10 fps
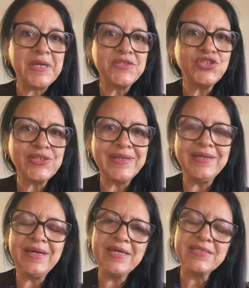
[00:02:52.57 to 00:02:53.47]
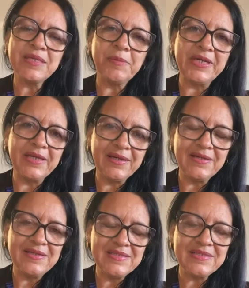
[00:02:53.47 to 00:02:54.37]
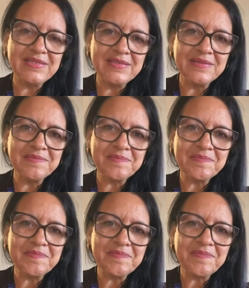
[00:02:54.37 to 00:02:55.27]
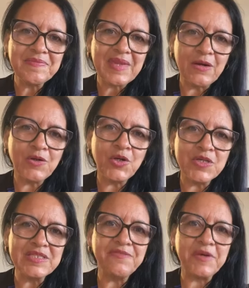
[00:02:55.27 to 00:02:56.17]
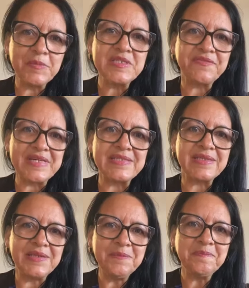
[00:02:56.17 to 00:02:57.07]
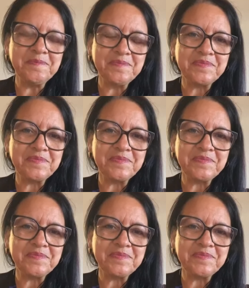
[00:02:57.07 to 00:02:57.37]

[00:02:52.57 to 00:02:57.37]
Pedi e recebereis. É o que nós devemos fazer.